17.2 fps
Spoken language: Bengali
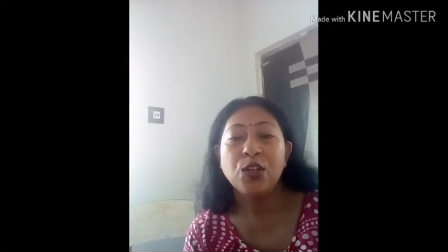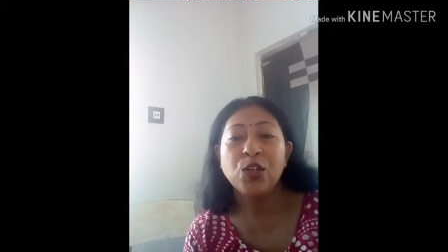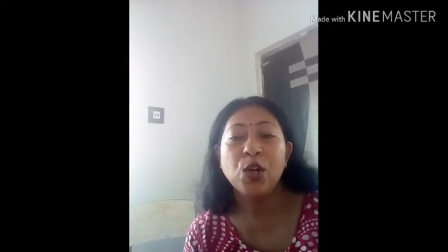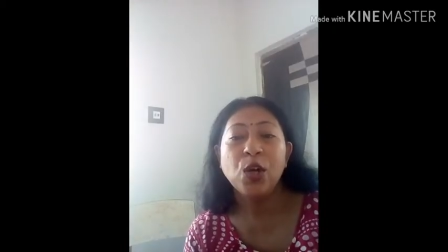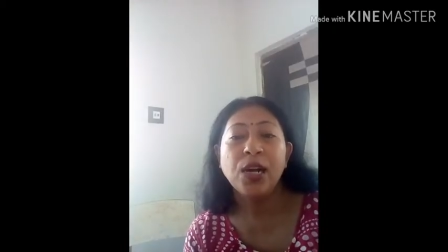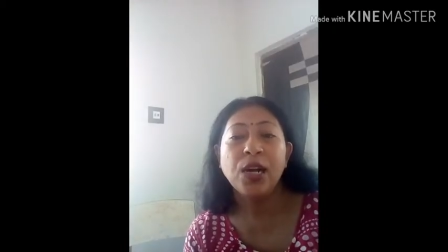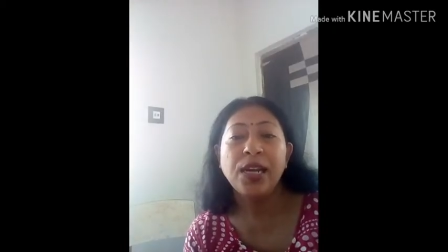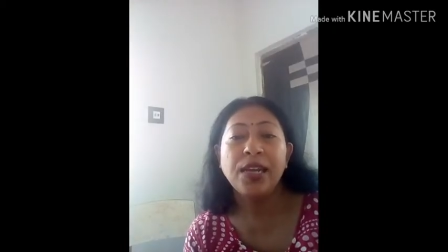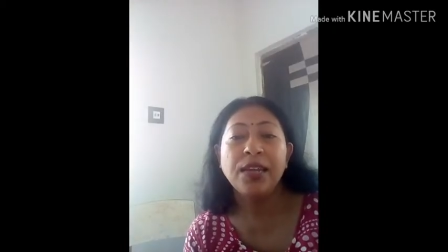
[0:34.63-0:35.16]

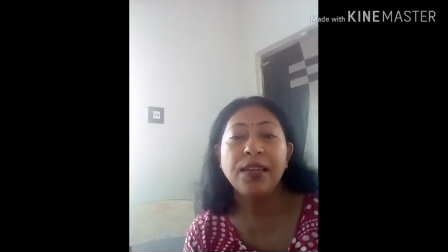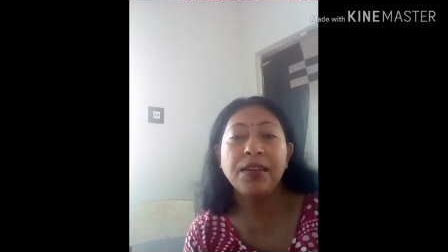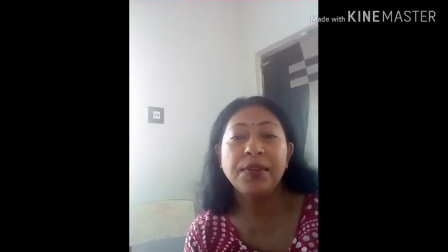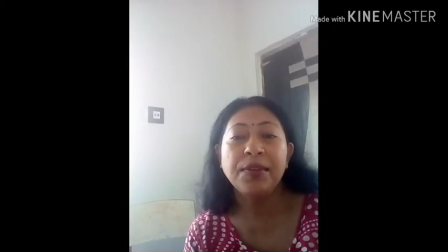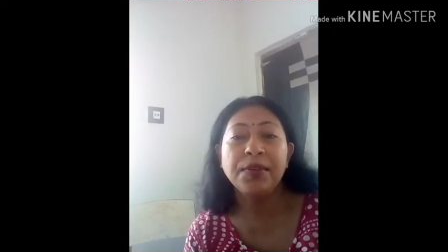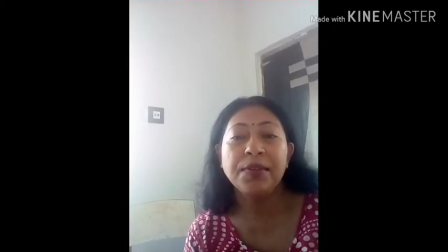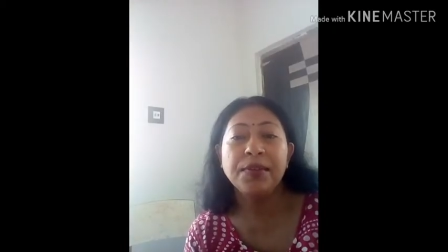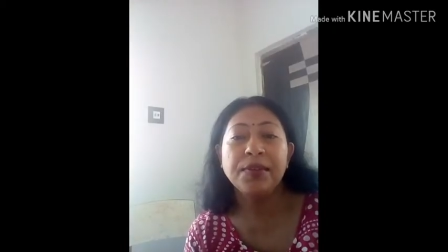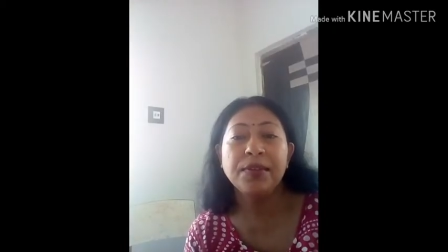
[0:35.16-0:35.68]
সকালে
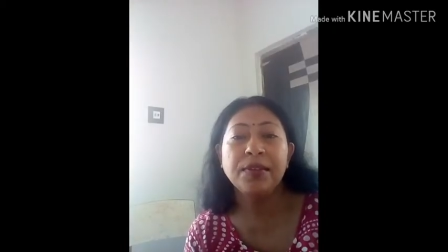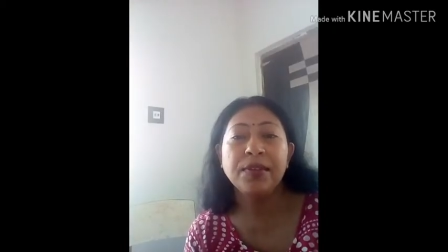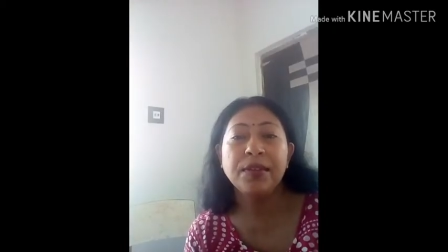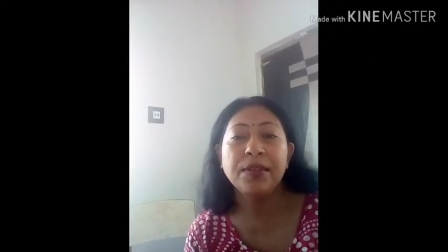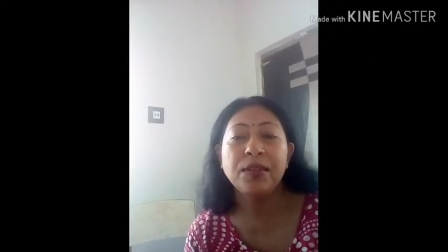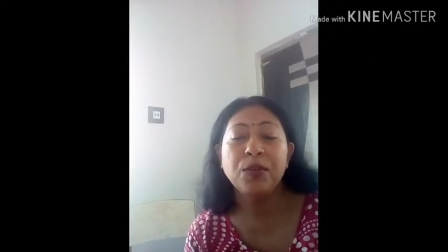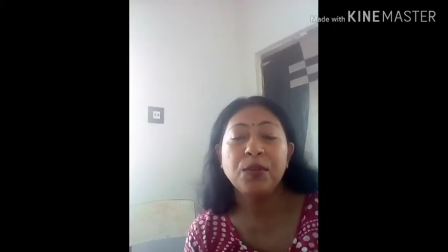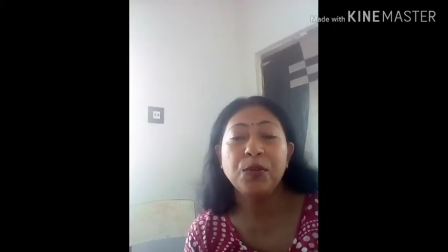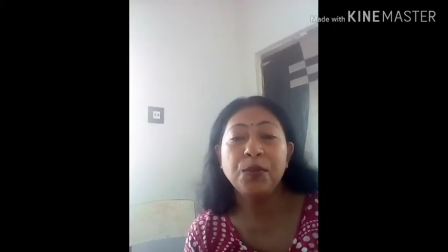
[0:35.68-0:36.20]

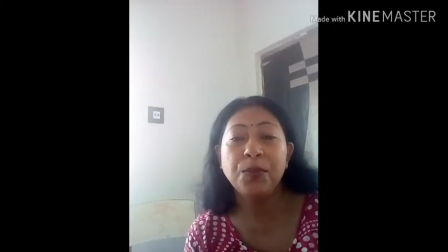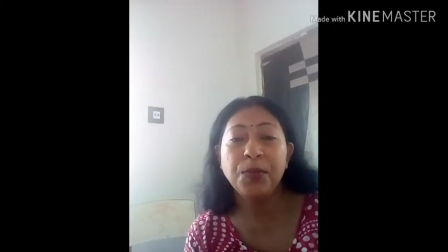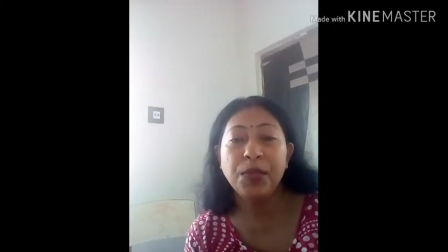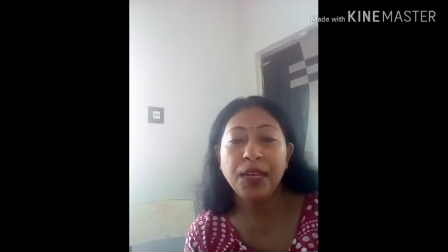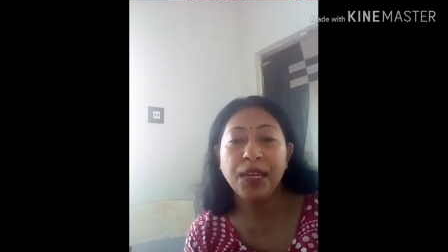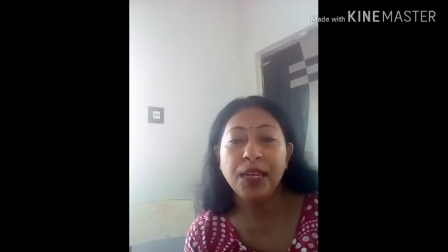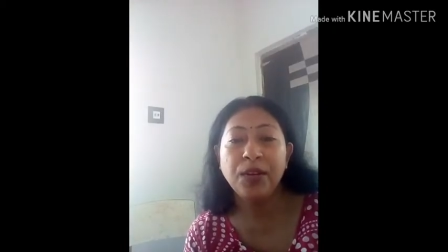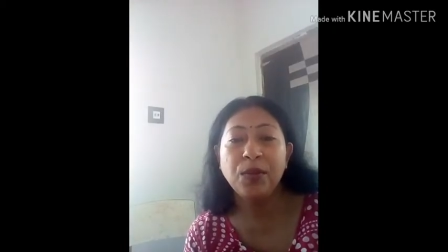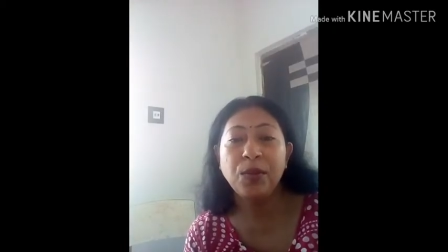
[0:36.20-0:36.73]
ঘুম
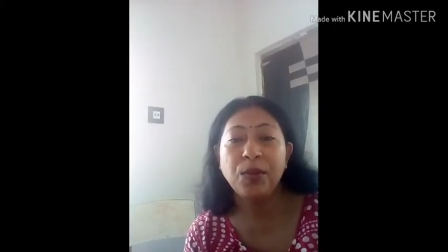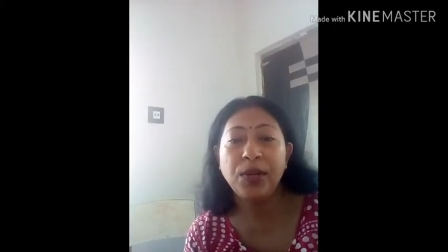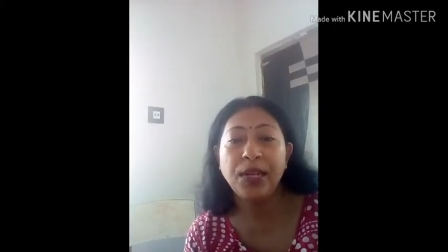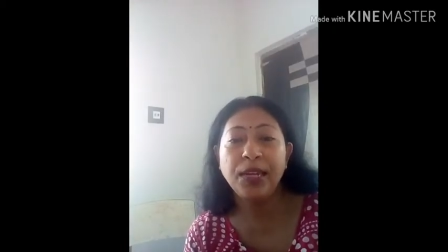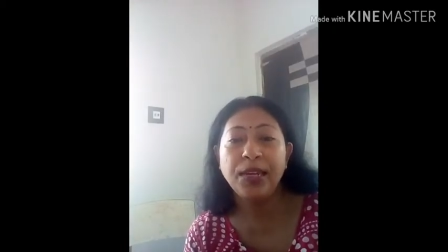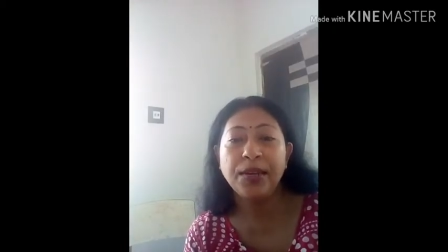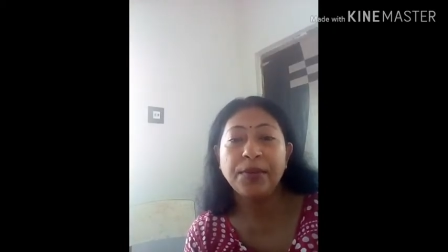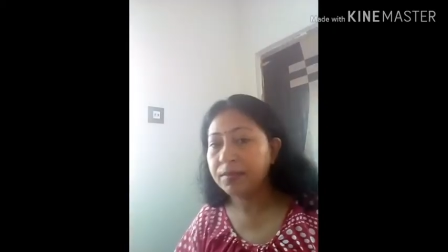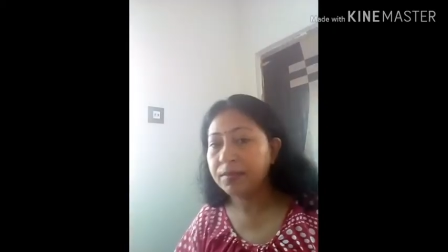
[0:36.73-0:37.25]
থেকে উঠে